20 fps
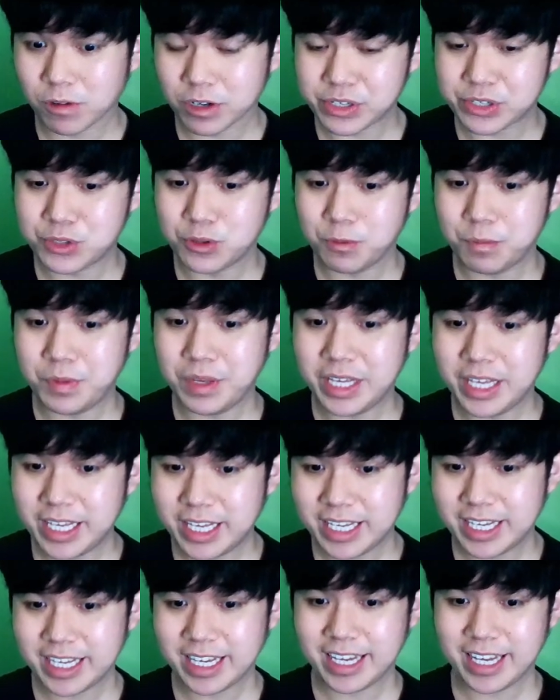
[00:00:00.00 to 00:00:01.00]
was to
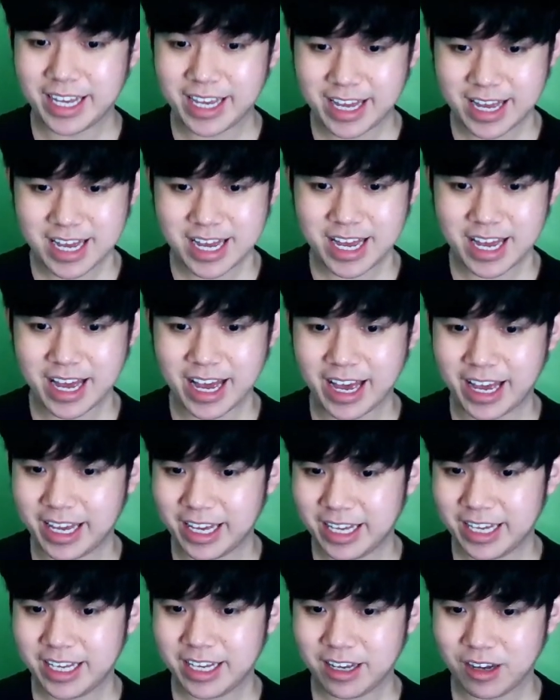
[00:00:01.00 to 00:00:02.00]
be
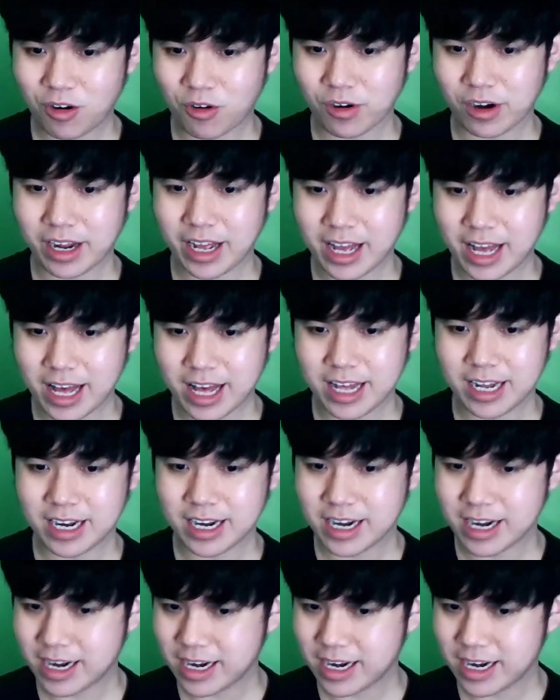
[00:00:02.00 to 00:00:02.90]
a or an